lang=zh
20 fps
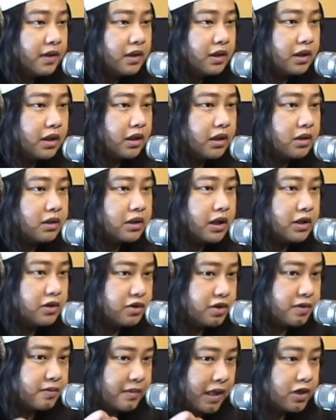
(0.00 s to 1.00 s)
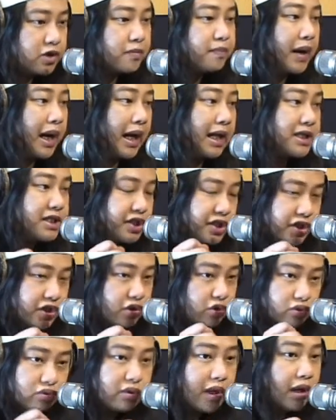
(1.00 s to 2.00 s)
然后呢，他就他就把他自
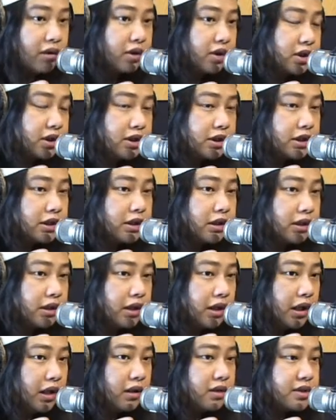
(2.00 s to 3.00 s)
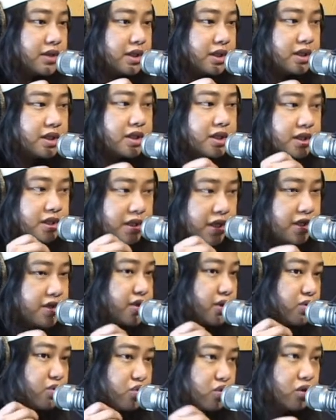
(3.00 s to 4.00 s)
己录好了歌。啊，其实是这
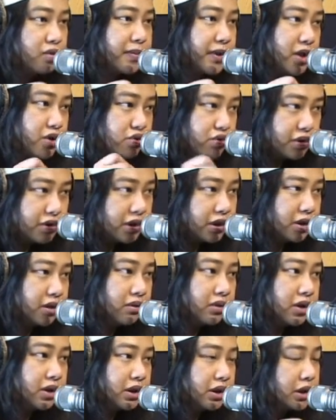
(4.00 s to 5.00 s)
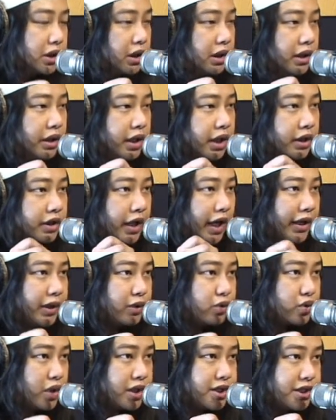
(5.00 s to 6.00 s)
首作品决定了我的。他
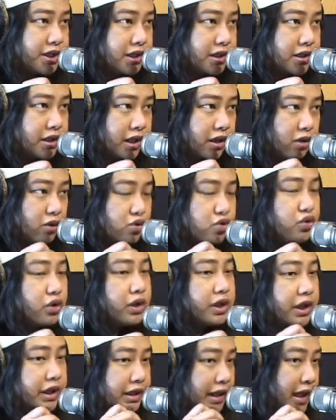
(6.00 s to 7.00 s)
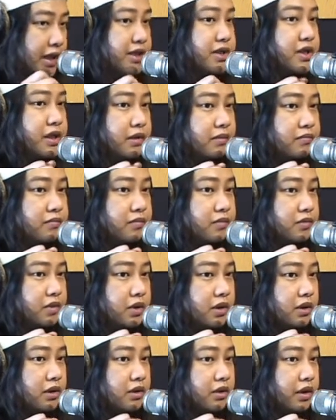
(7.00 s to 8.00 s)
以专辑能够顺利诞生
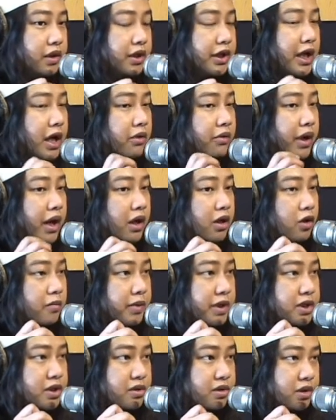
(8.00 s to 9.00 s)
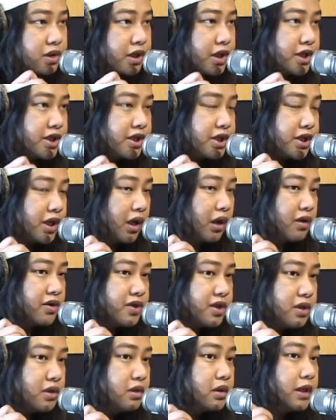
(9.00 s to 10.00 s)
哦，对《给爱和和平》这首歌也是肖老
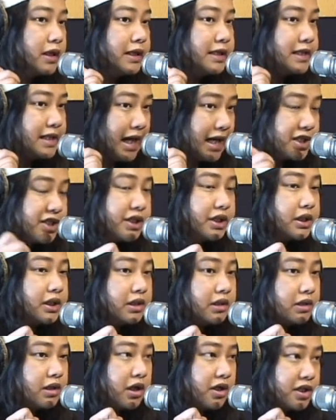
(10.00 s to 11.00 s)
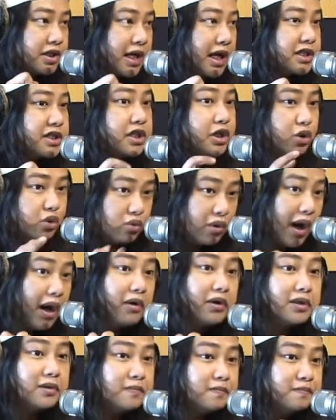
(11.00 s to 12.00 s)
师他写的，而且他自己录好
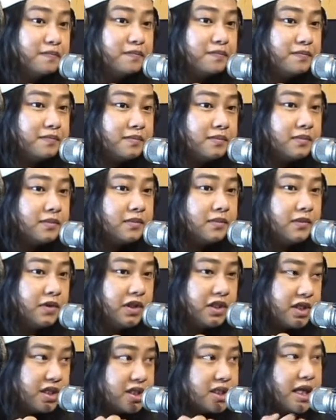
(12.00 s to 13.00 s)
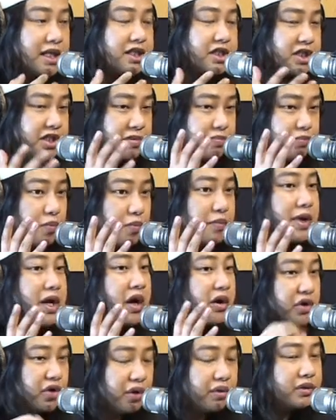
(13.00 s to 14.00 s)
了，已经是他自己备
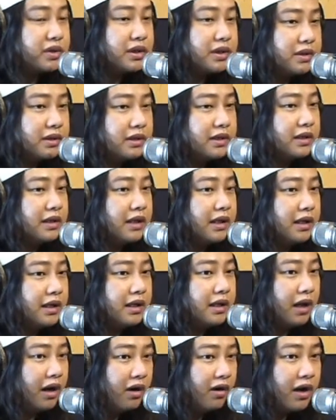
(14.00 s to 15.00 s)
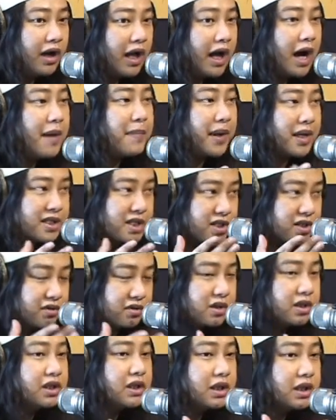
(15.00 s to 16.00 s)
要用。结果后来他把这首
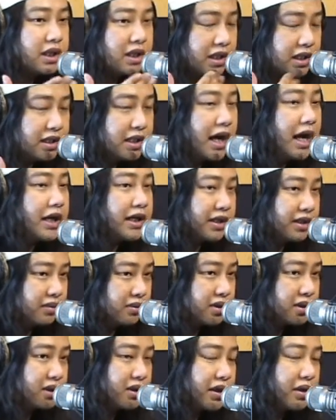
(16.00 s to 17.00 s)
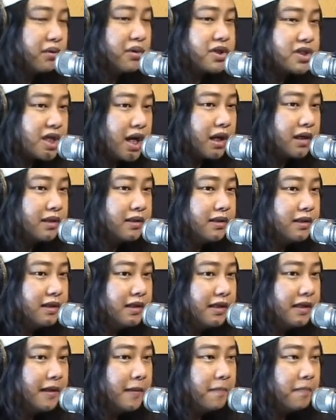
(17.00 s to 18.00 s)
歌割爱给我，给我唱。
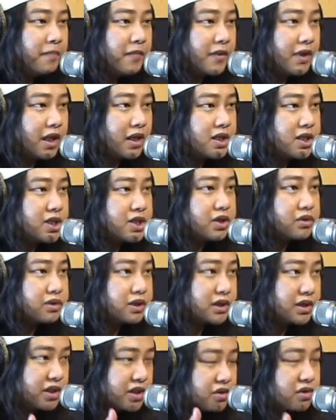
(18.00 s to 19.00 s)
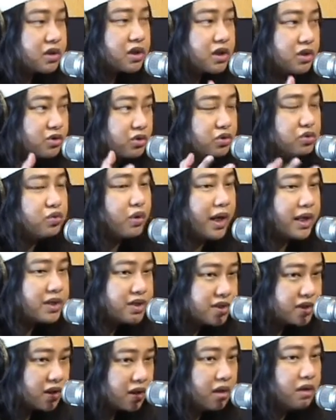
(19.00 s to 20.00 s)
天哪！然后这首这首歌录完
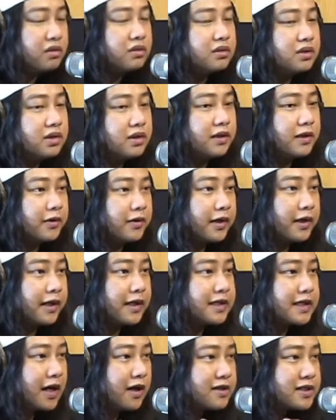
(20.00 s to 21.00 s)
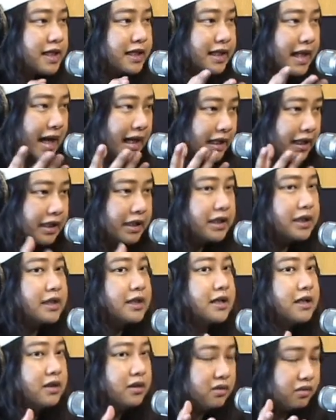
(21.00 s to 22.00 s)
之后，然后再拿给
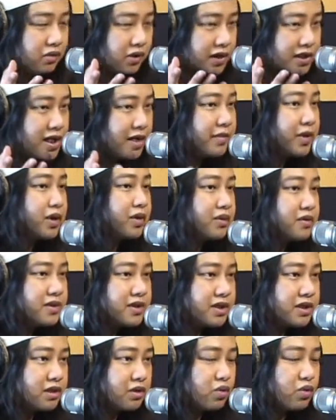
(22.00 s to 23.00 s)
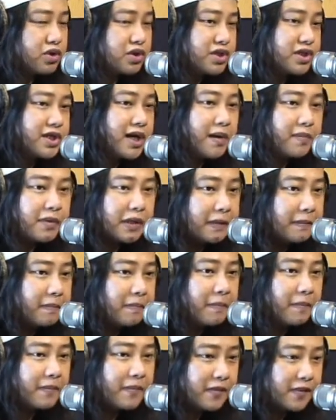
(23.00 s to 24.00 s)
我的唱片公司滚石唱片
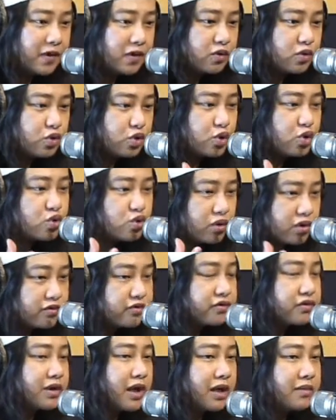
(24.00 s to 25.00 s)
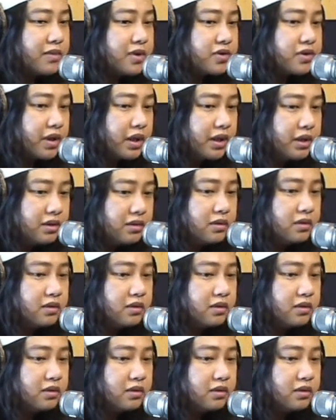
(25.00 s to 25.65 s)
去说服他们说，哎，